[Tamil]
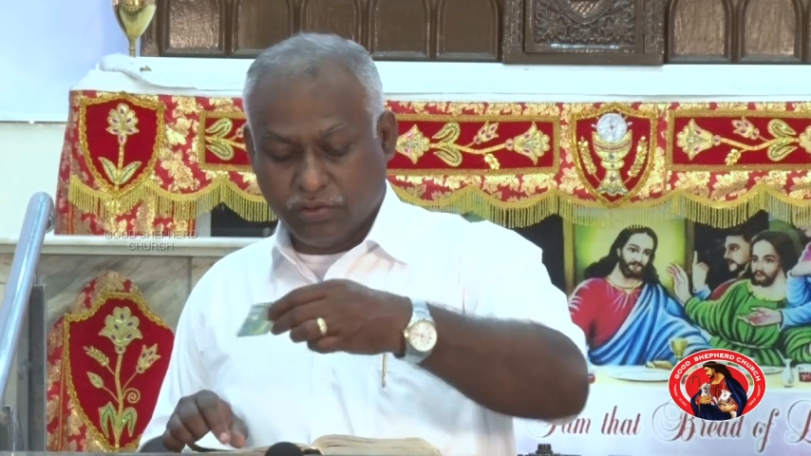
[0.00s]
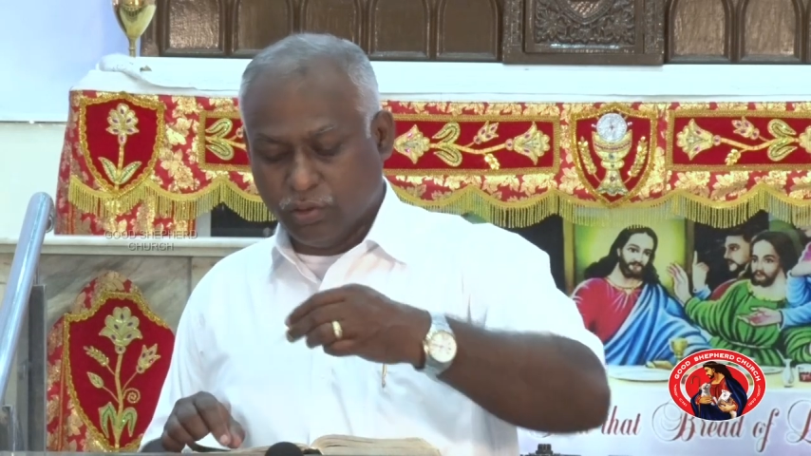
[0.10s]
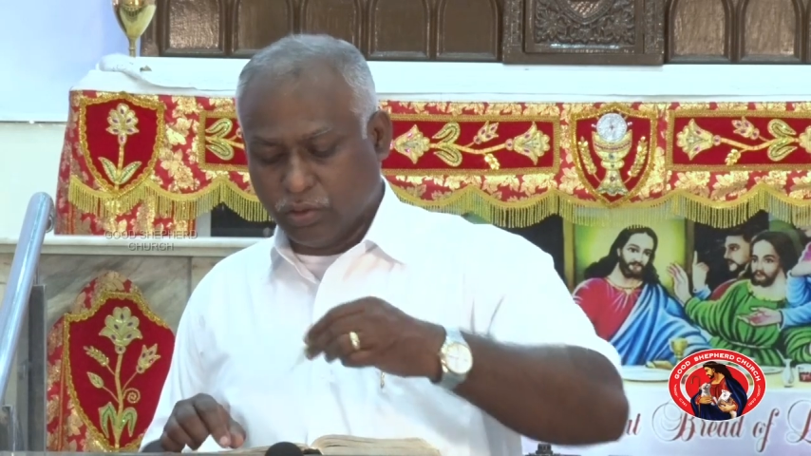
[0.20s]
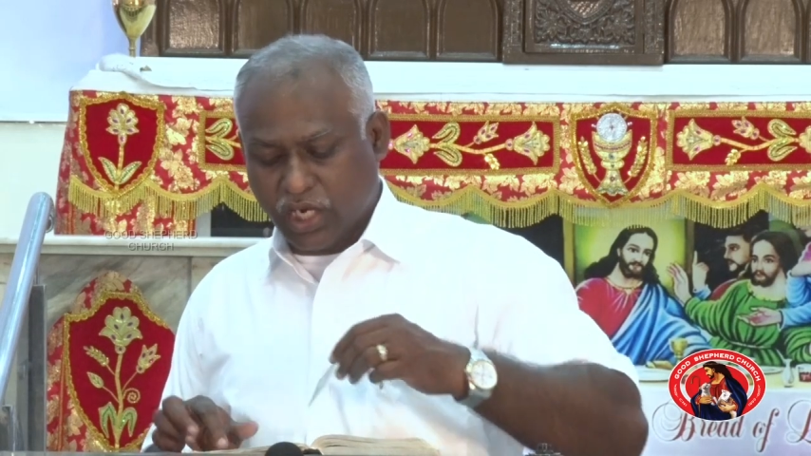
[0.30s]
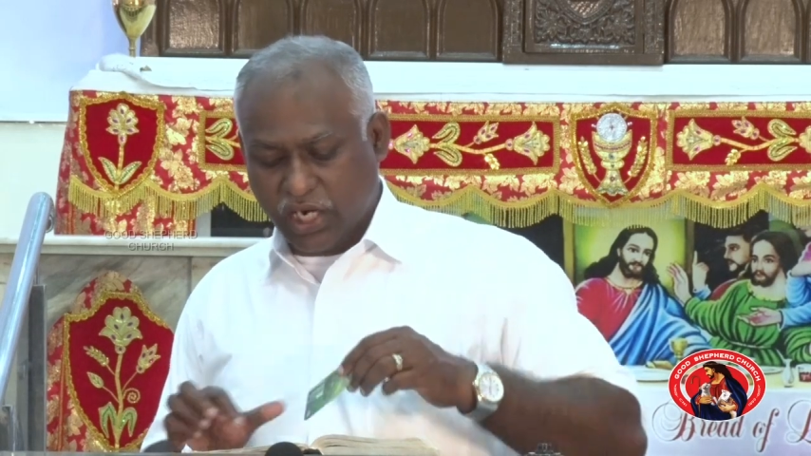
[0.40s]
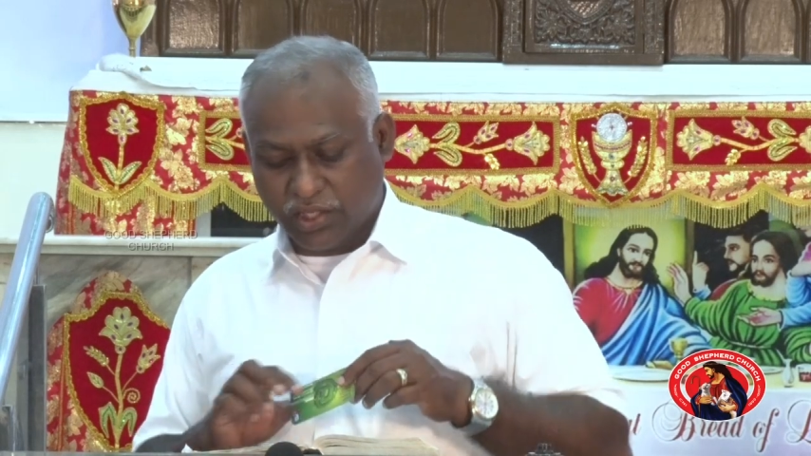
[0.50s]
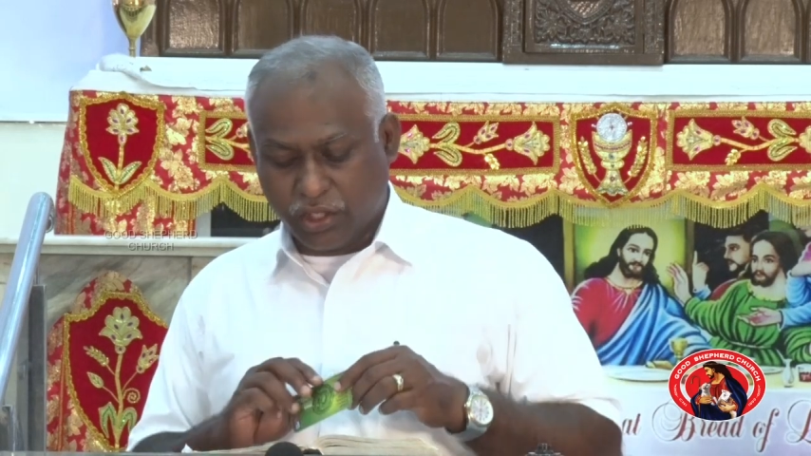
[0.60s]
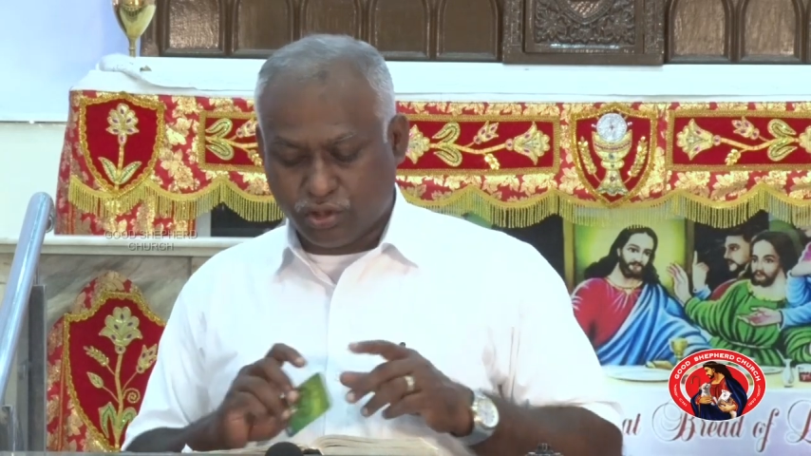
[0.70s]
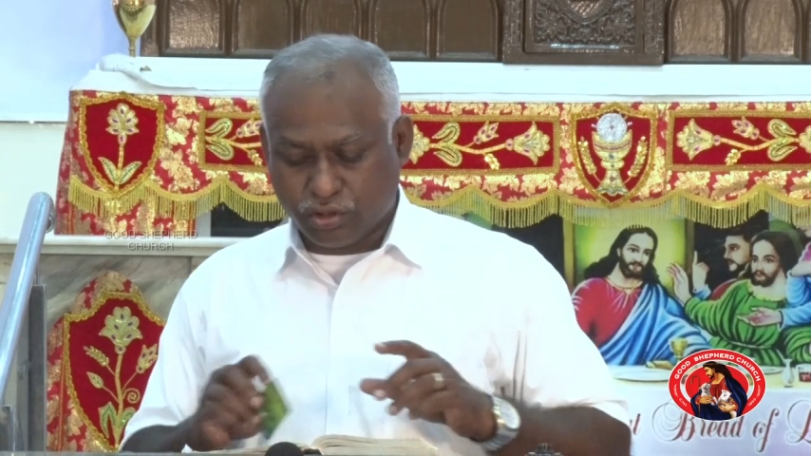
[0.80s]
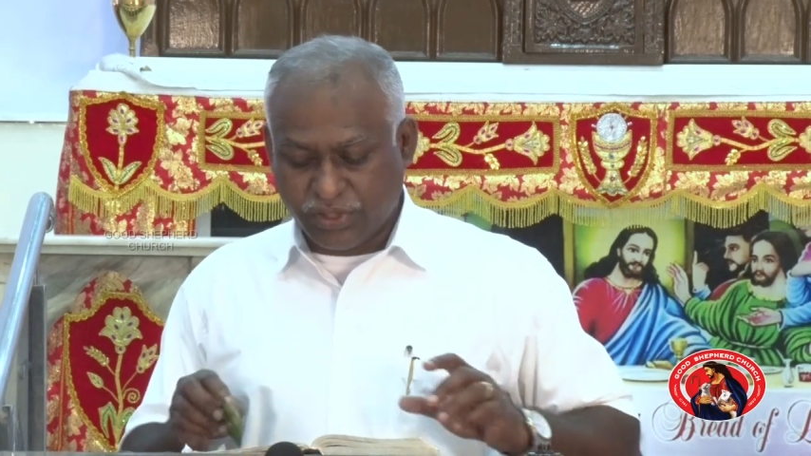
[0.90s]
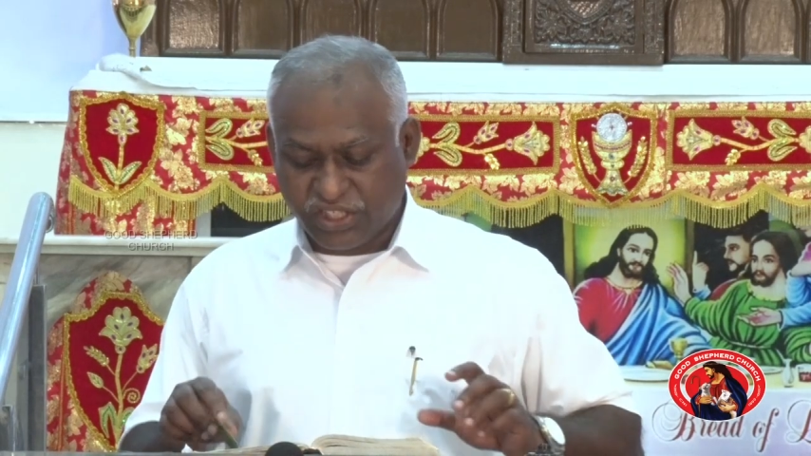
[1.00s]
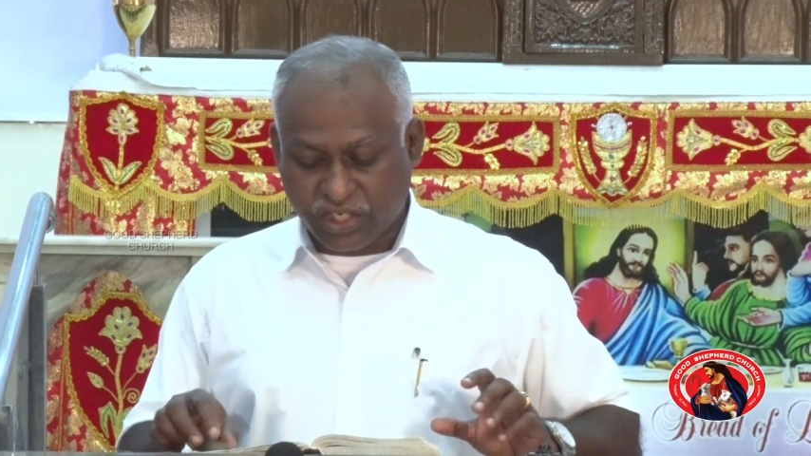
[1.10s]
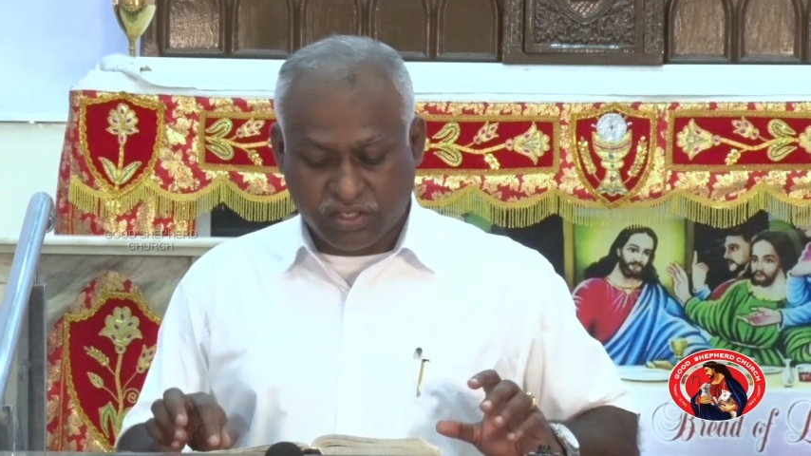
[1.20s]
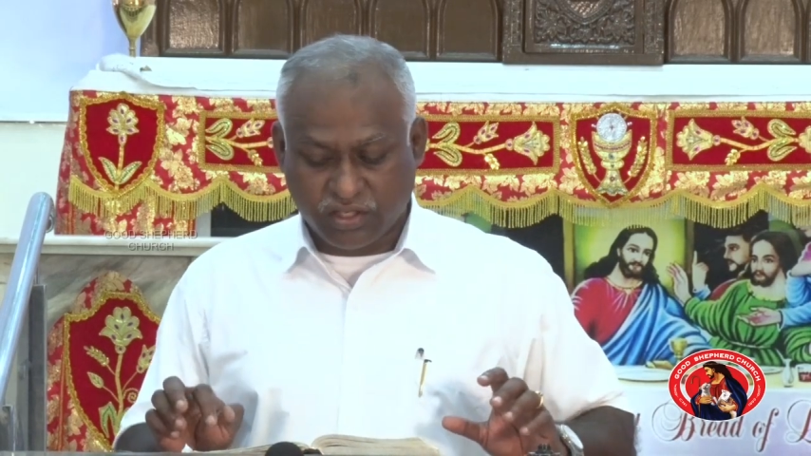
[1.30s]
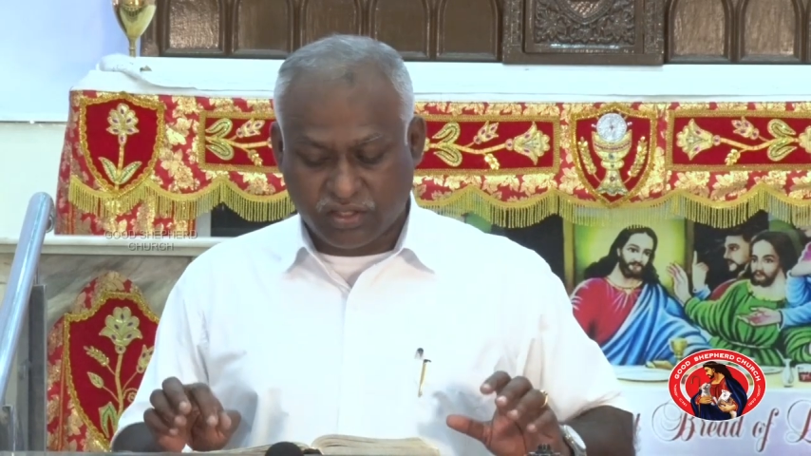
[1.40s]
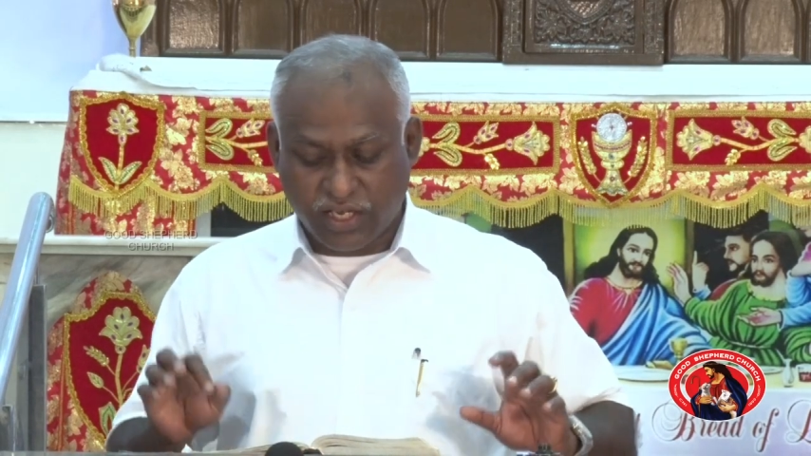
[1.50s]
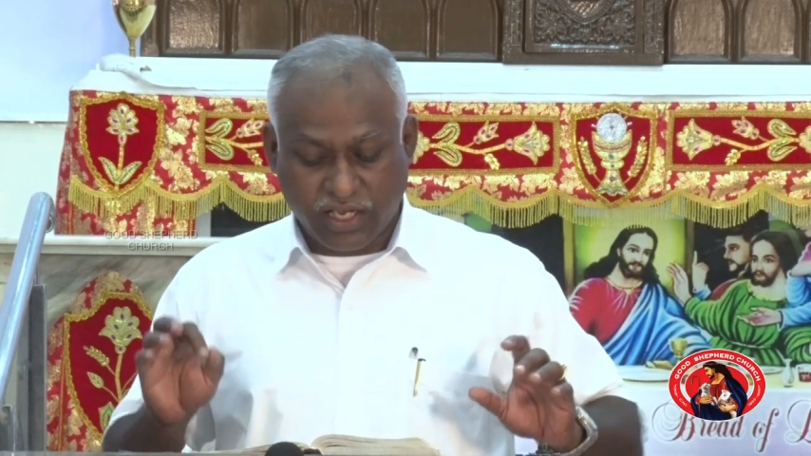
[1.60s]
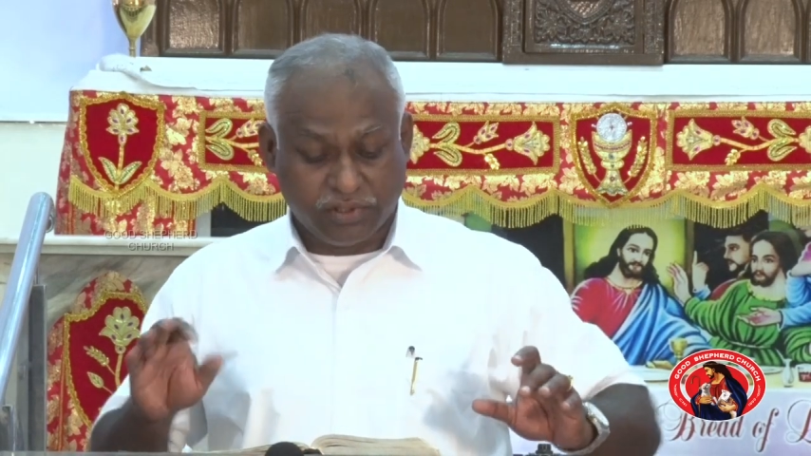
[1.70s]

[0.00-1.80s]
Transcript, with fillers: லூக்காளுதன சுவிசேஷத்தில்